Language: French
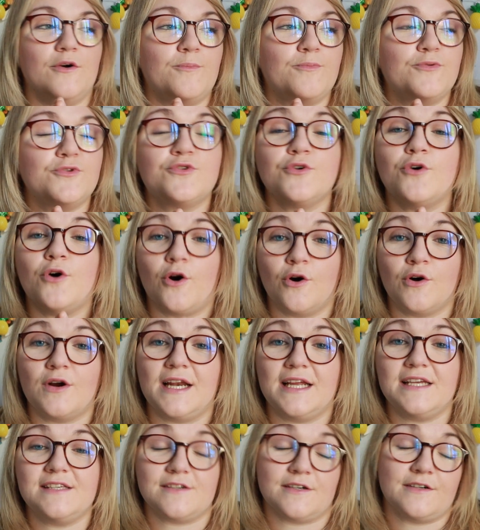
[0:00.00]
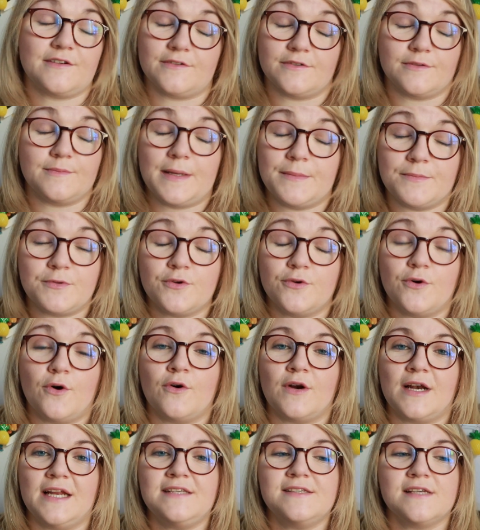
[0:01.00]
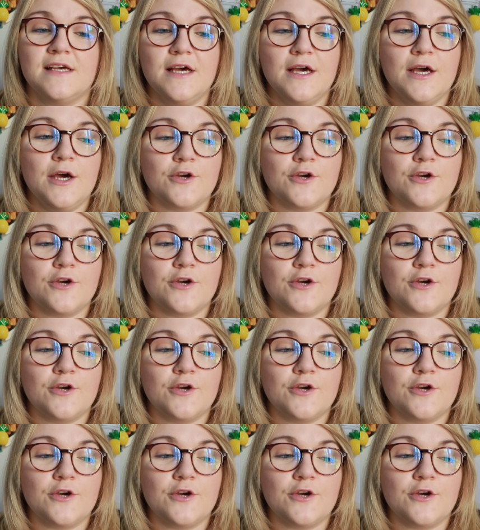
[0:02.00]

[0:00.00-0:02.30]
plutôt anglaises, hein, même que anglaises,